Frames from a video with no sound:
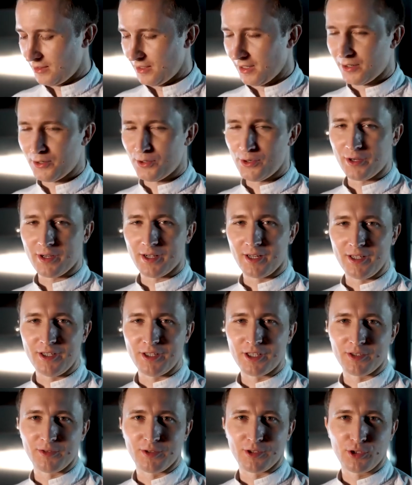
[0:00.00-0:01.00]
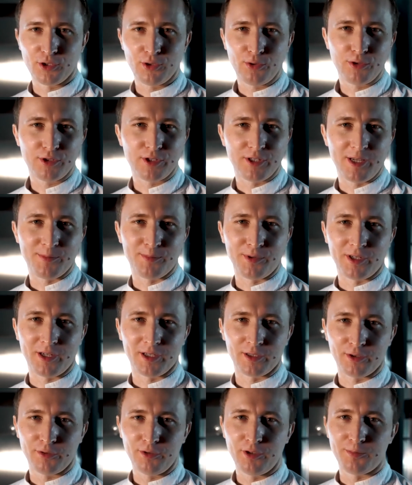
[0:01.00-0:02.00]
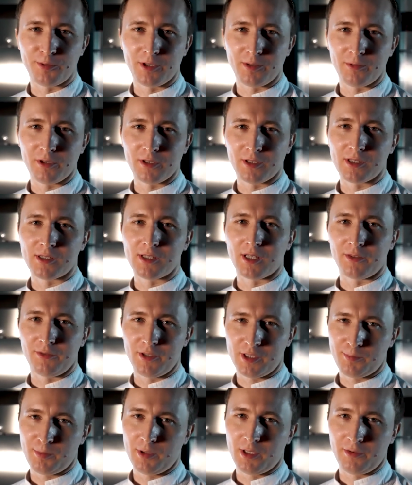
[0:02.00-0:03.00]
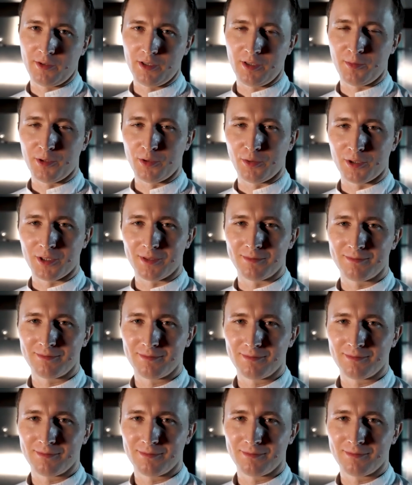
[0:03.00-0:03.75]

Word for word: Такое количество соуса я приготовил примерно за 2,5 минуты.